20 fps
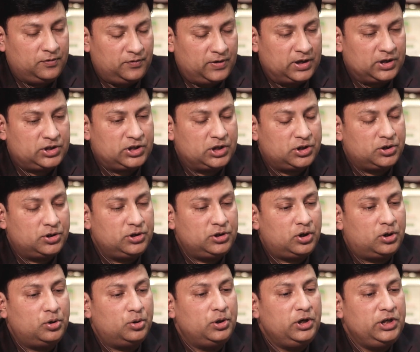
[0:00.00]
ফ্রাস্ট্রেশন
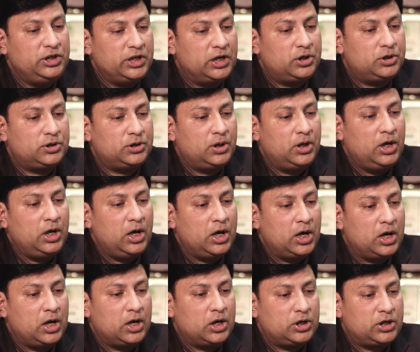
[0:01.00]
যখন নিজের
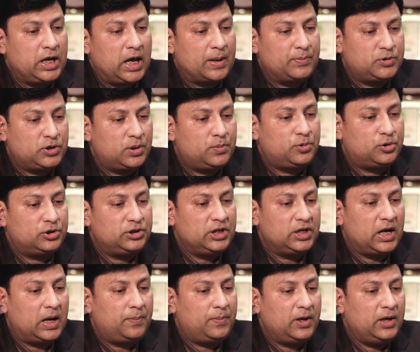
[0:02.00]
অ্যাবজর্ব করতে
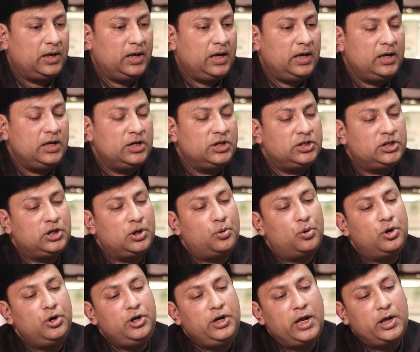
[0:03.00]
না পারলে সেটা
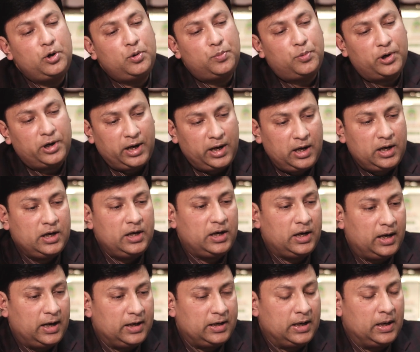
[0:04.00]
অন্যের উপরে
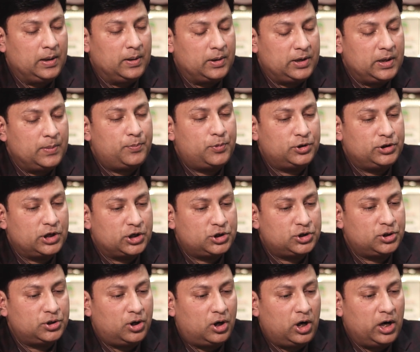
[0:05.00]
এটি এটি
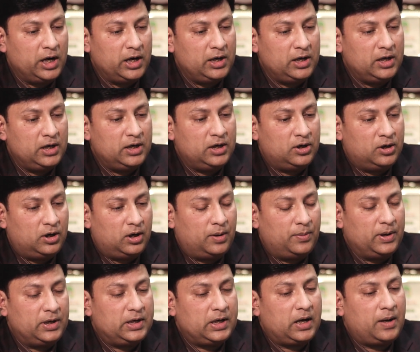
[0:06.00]
প্রজেকশন হয়
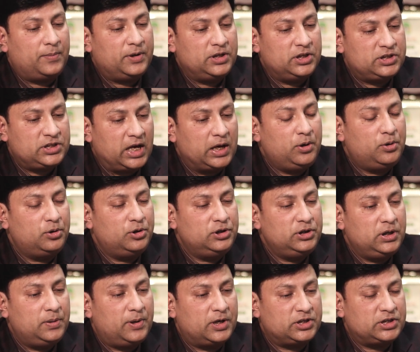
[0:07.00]
এটাকে আমাদের
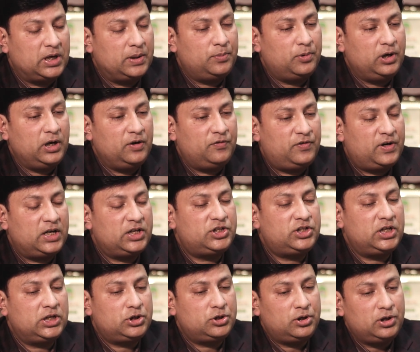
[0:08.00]
সাইকোলজির ভাষায় বলে
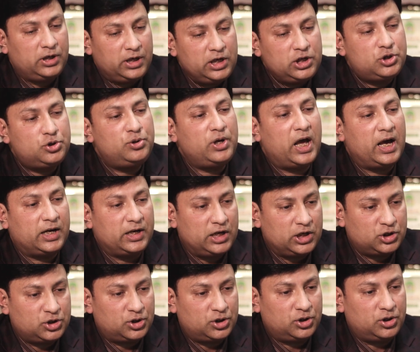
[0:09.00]
ফ্রাস্ট্রেশন লিস্ট টু
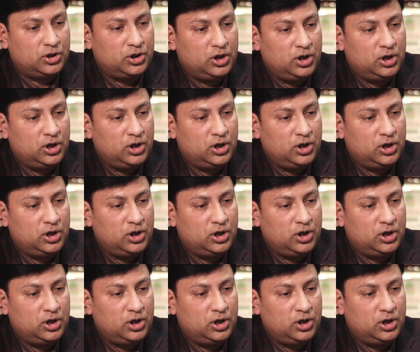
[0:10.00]
অ্যাগ্রেশন